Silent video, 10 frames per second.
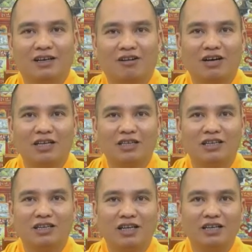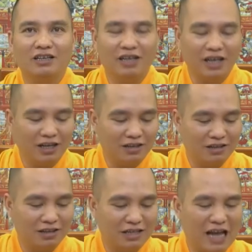có cái sừng như thế như thế
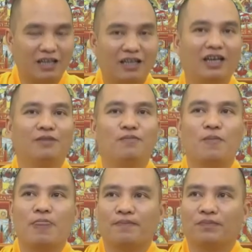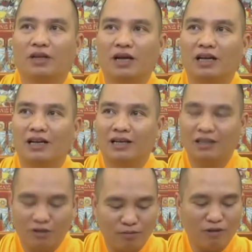thân dài như thế à, là
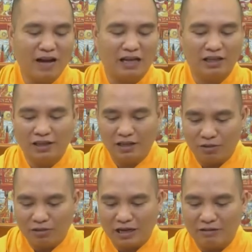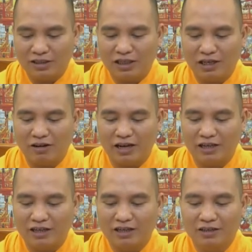thế có màu vàng thế là ông đạo sĩ lại hỏi
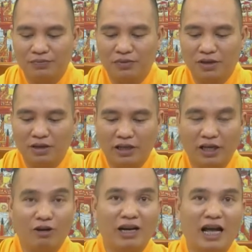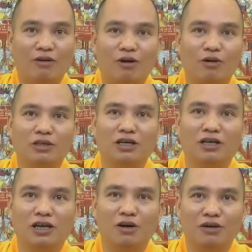là thế con nai của ông có
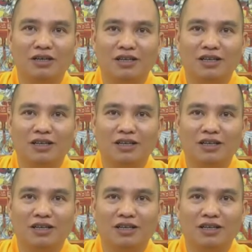sừng không